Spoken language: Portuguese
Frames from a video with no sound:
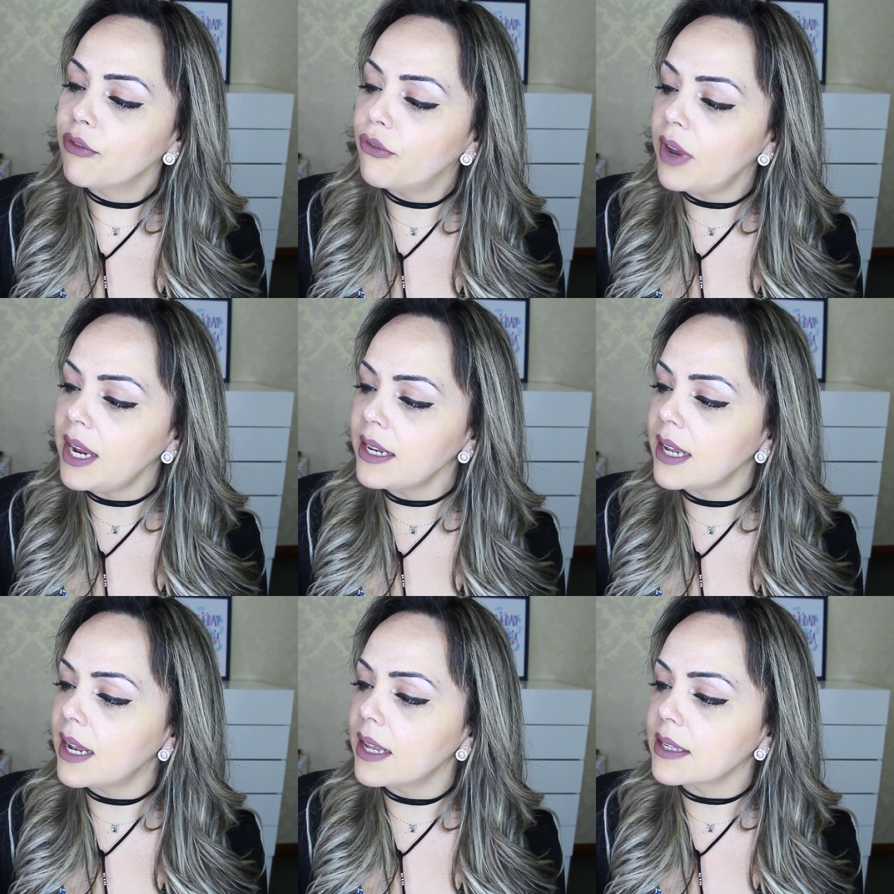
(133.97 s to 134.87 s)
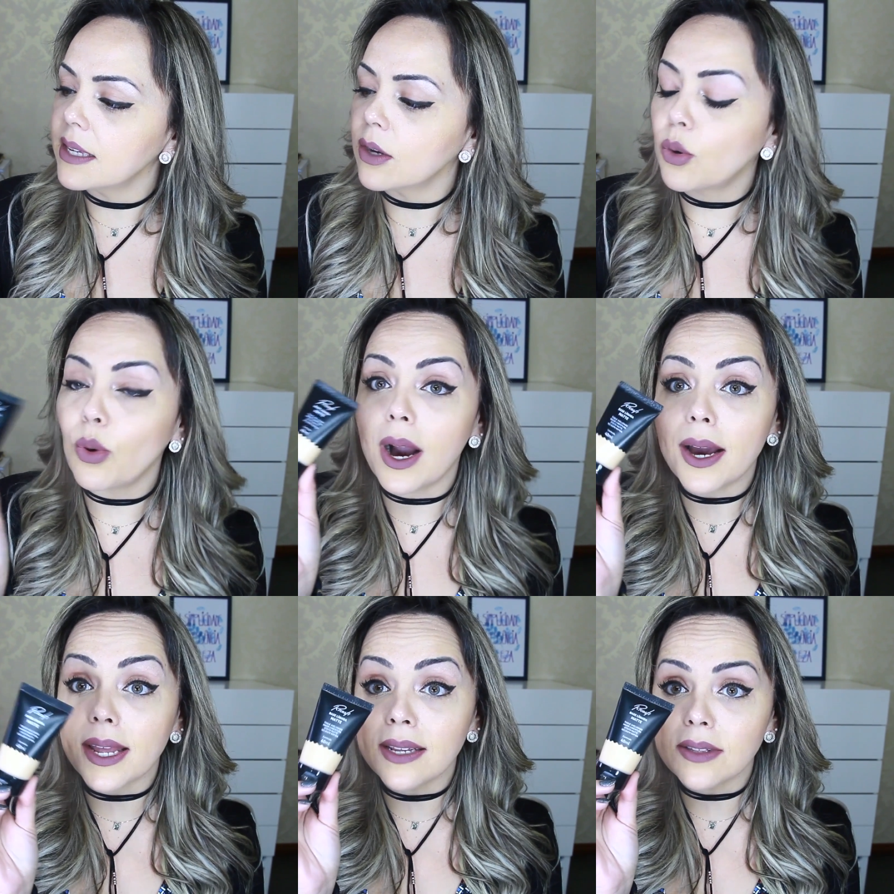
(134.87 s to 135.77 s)
Vem nela aqui
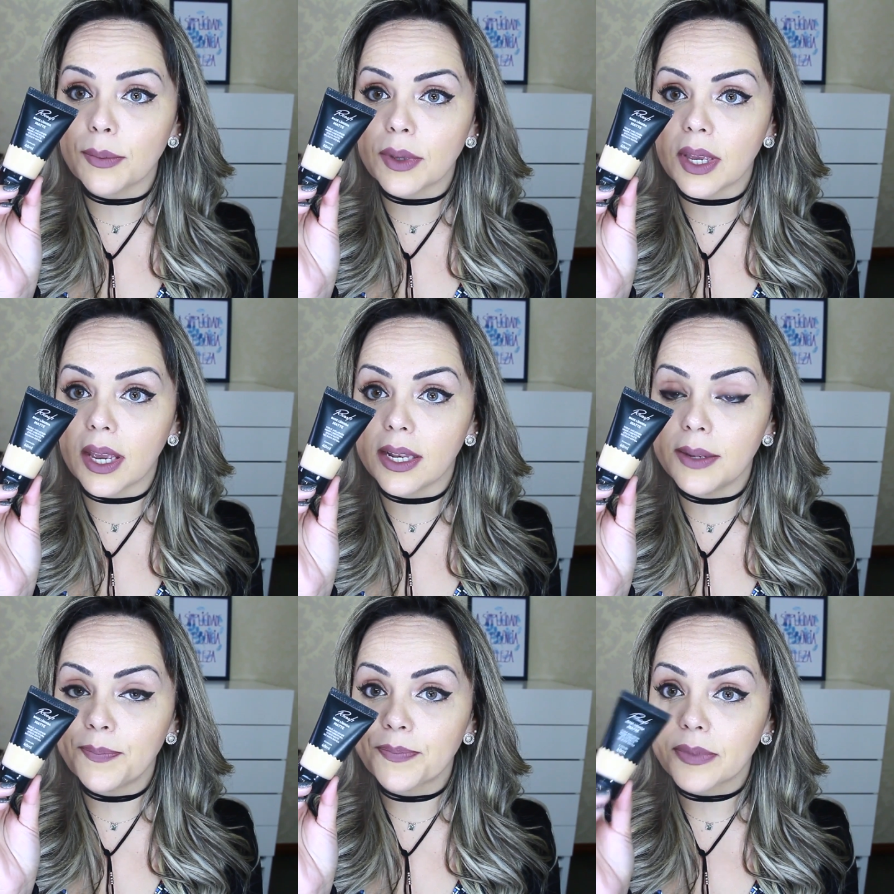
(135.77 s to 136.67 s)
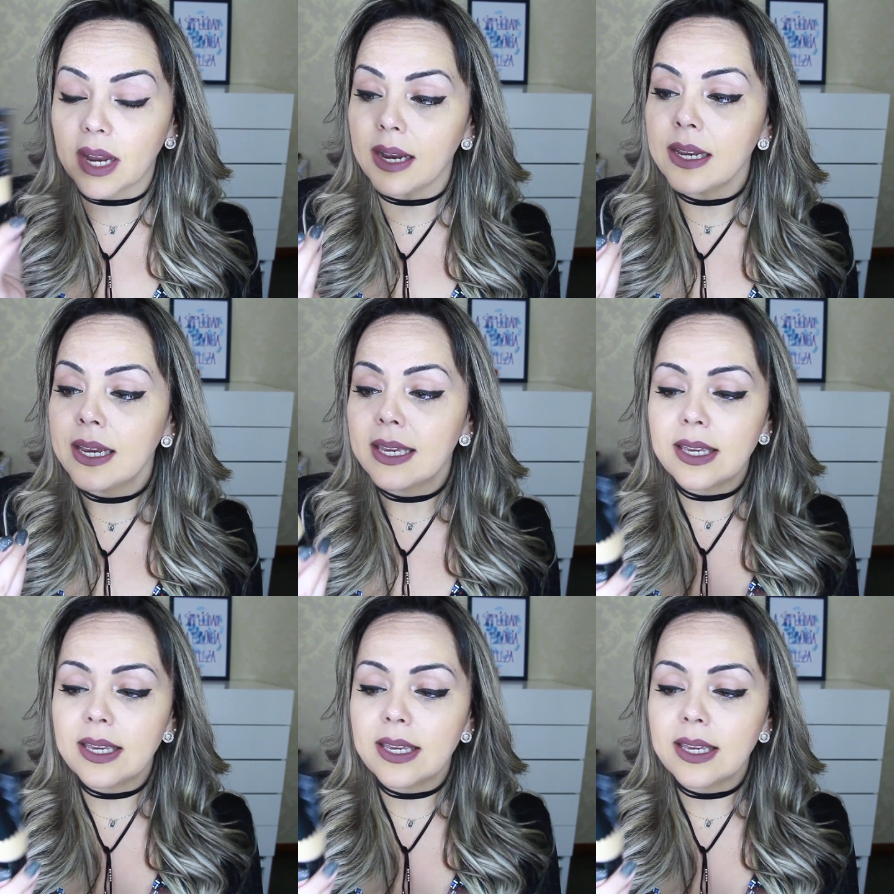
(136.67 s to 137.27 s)
40 ml, tá?